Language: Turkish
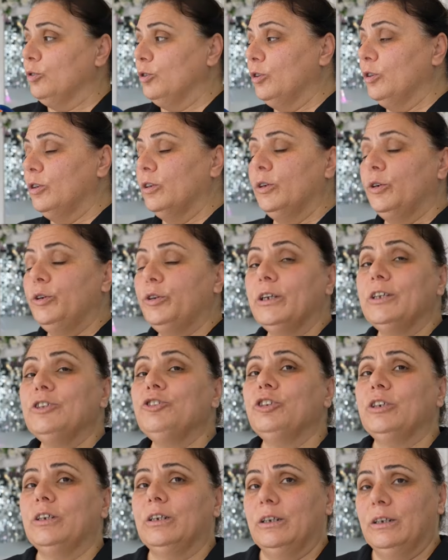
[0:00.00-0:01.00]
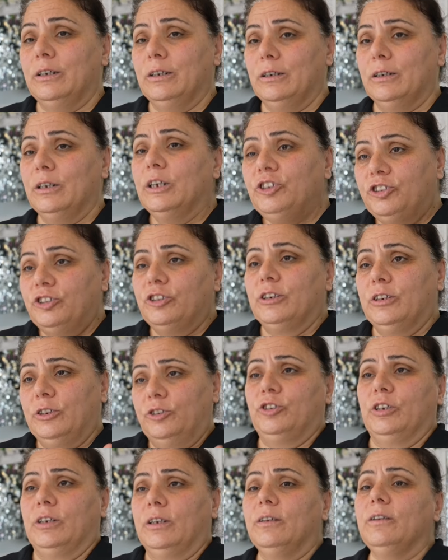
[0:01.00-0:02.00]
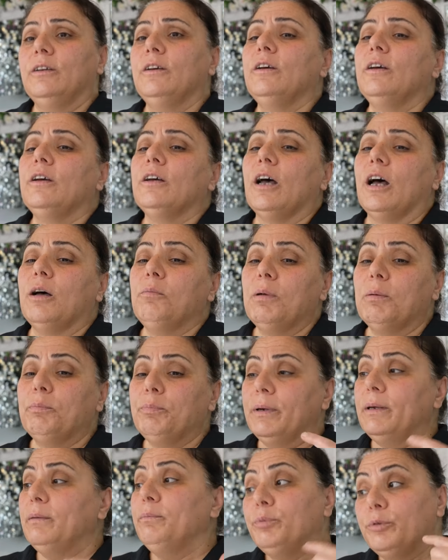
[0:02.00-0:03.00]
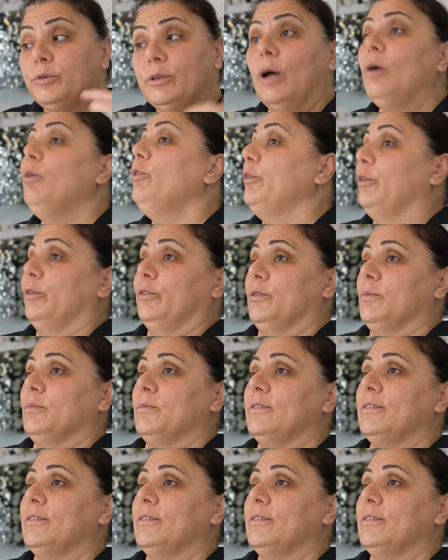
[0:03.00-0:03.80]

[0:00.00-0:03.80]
e, öğrenci iş için ama ben burada oluyorum.